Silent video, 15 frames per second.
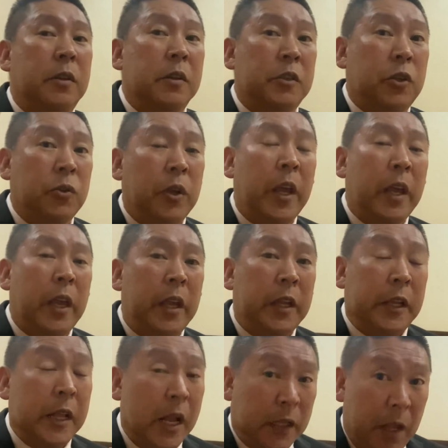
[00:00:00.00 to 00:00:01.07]
衆議院議員
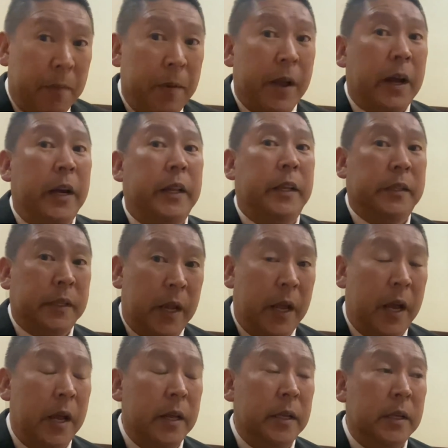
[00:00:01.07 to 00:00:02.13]
になったばかりですか
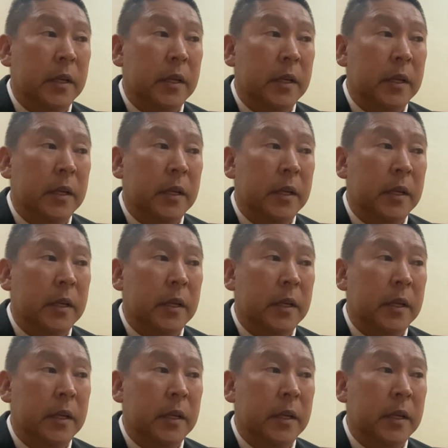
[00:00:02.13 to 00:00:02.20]
ら。